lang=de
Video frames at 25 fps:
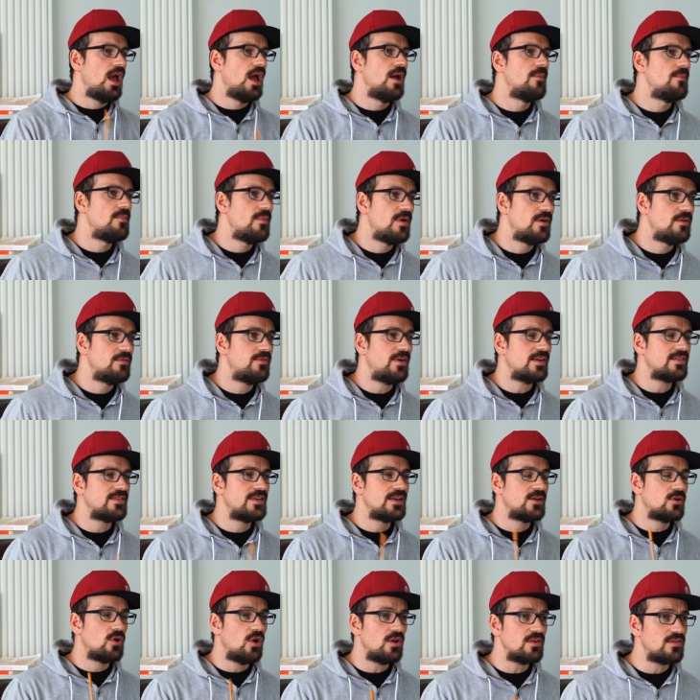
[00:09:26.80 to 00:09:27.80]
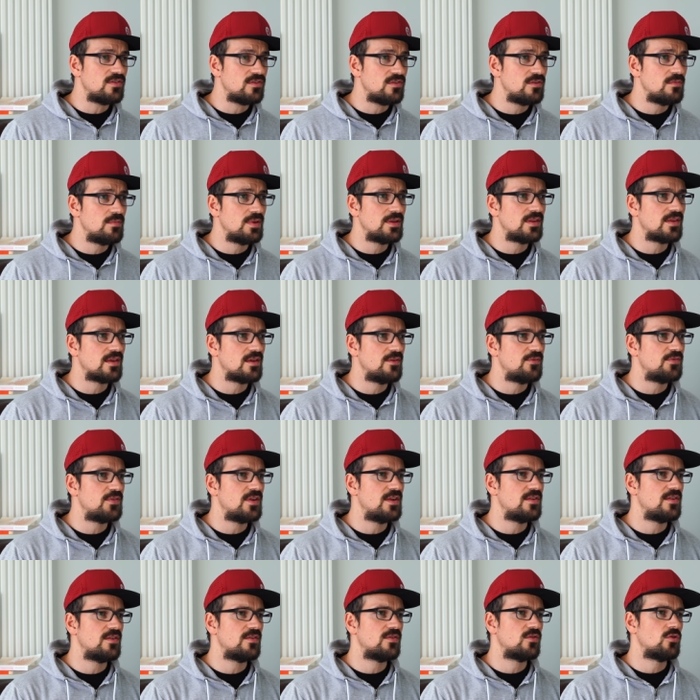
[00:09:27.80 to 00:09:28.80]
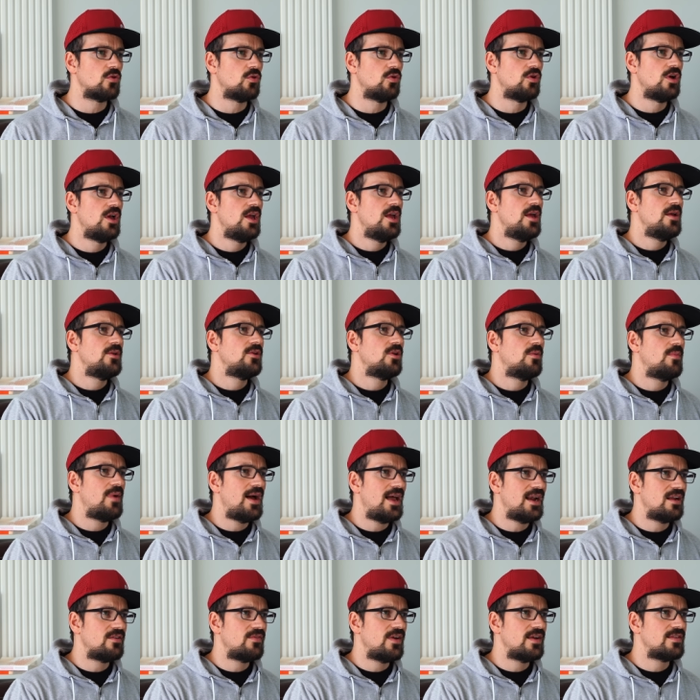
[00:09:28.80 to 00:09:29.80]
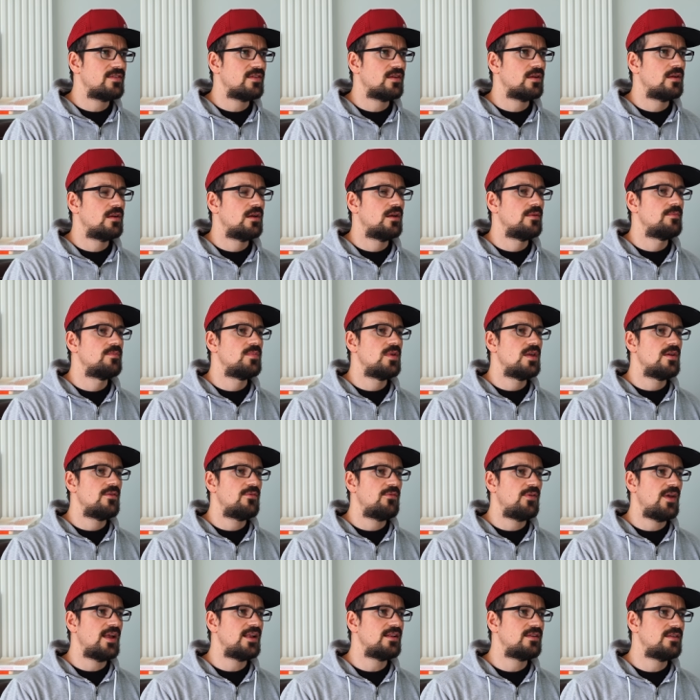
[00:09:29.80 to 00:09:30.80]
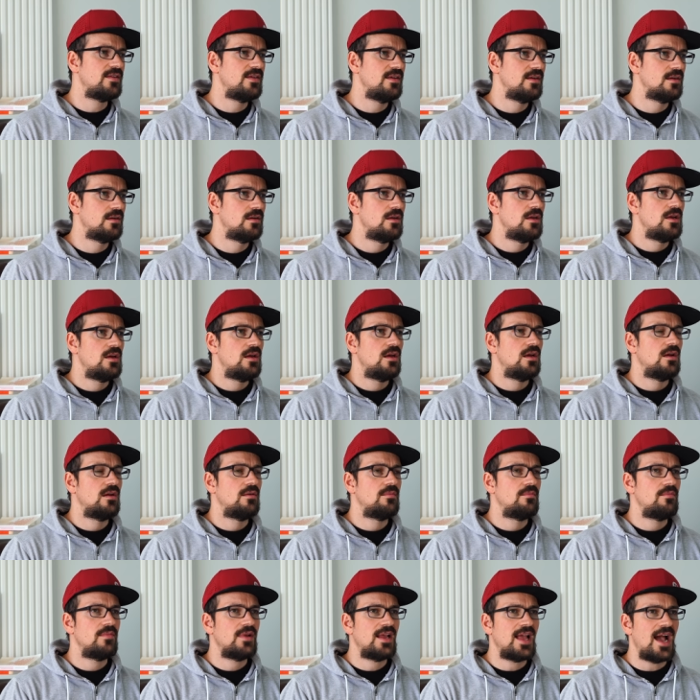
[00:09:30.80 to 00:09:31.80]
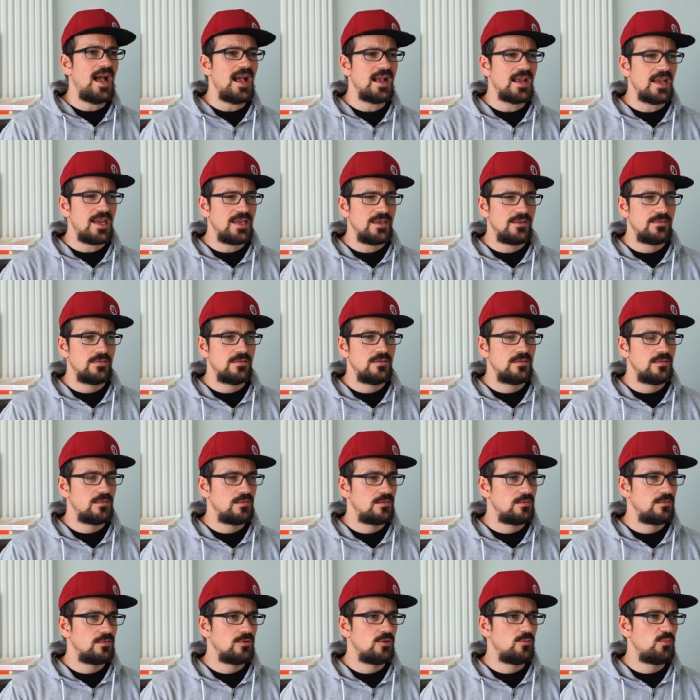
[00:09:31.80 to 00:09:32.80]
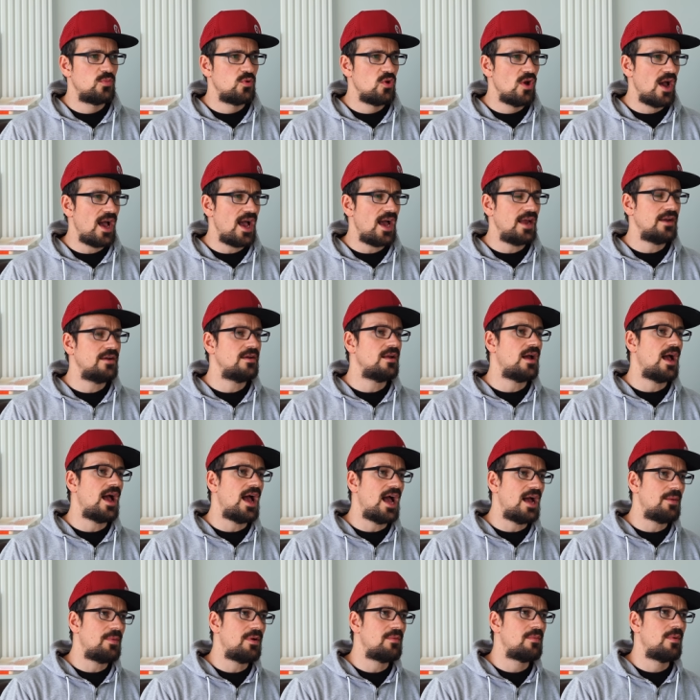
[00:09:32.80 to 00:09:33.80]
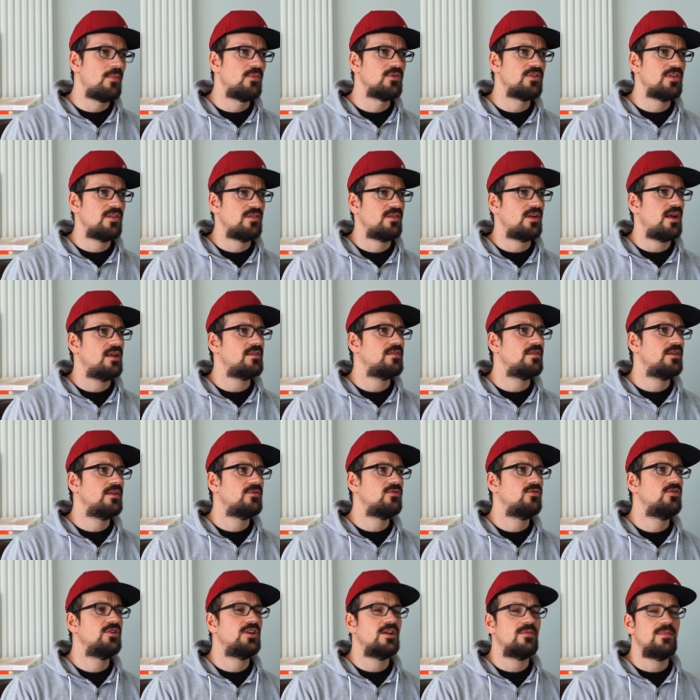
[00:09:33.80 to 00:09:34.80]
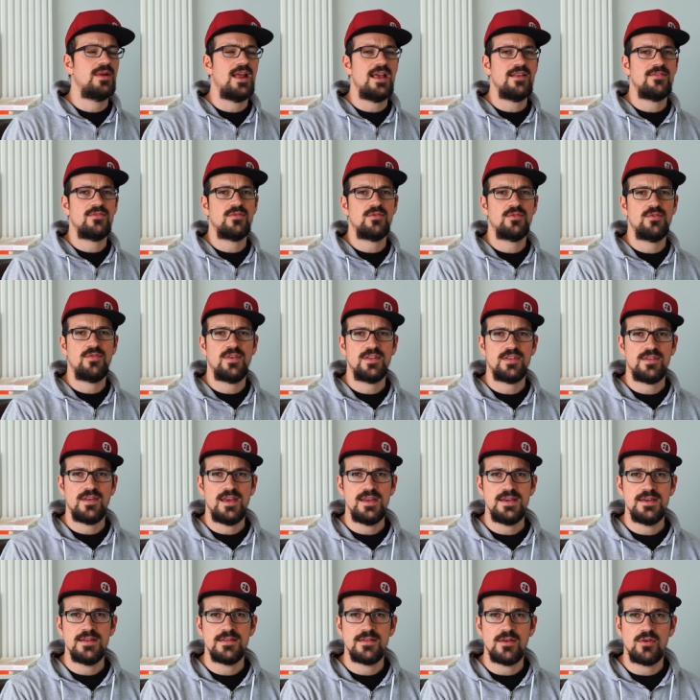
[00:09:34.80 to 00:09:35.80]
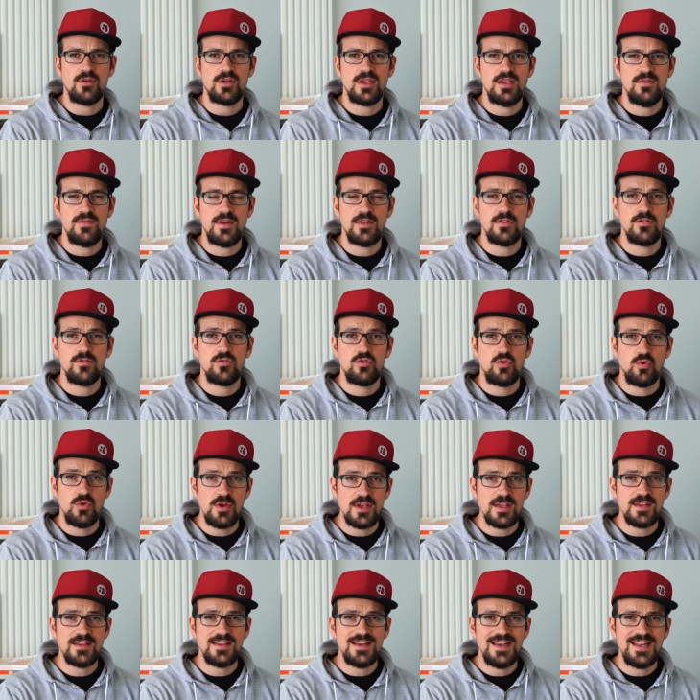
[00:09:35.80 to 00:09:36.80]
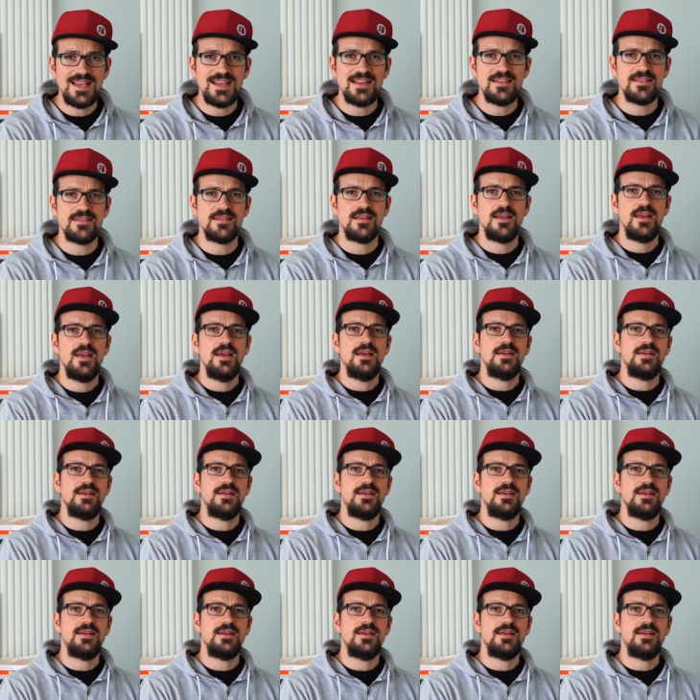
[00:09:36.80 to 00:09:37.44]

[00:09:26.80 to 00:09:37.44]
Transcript: Ähm, was die Kosten betrifft, ist es so, normalerweise ähm, fällt hier ähm, gar keine äh, Gebühr an, aber man muss das Ganze natürlich im Leistungsverzeichnis auch jeweils durchlesen,